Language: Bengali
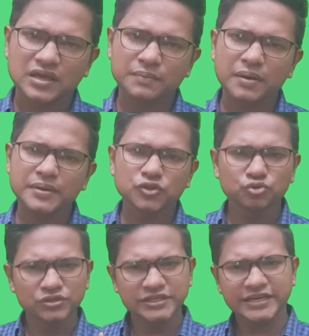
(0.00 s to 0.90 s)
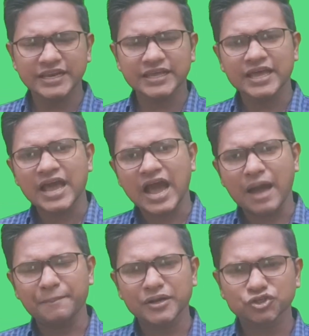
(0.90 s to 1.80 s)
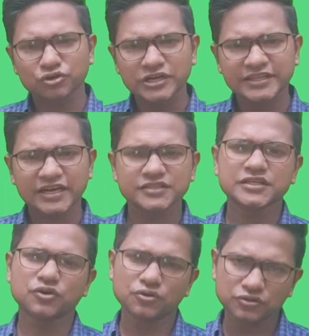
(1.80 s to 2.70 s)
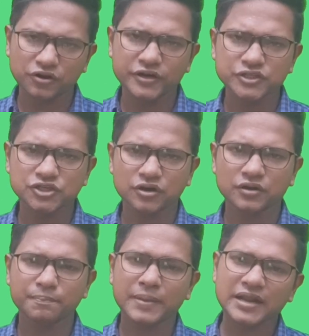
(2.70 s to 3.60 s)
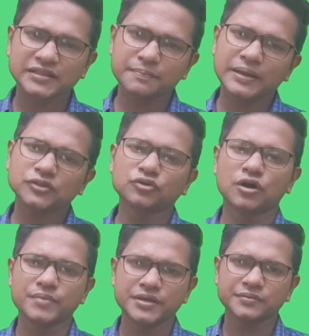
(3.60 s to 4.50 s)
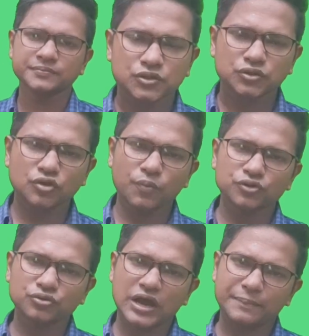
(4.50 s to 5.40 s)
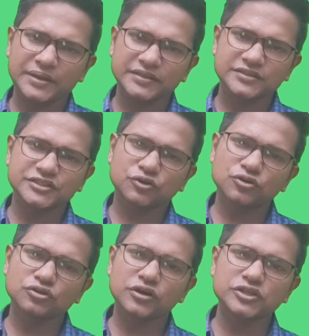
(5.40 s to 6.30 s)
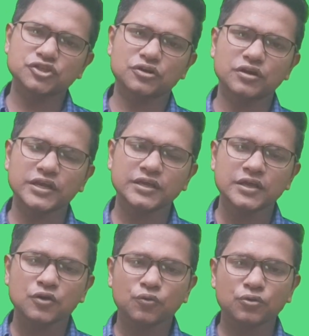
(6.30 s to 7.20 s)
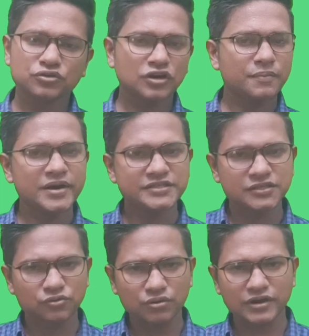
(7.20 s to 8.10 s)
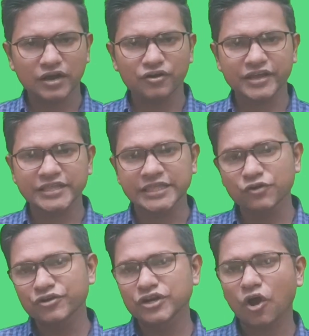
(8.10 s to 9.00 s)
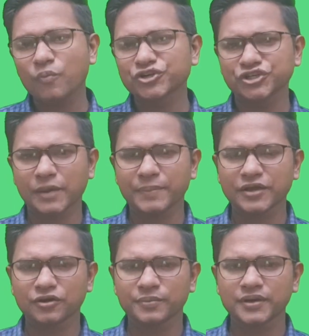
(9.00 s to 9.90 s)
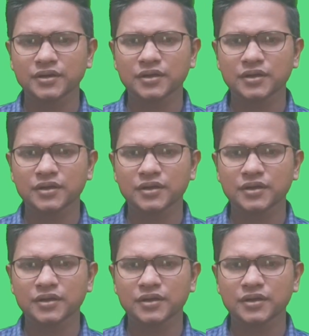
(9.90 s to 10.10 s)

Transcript: এভাবে দুদিন খেলে আপনার শরীরে থাকা যে কোনো ধরনের জ্বর পালাতে বাধ্য হবে তো বন্ধুরা আপনাদের যে কোনো ধরনের জ্বর হলে কোনো ধরনের মেডিসিন গ্রহণ না করে এই থিওরিটা অবশ্যই অ্যাপ্লাই করবেন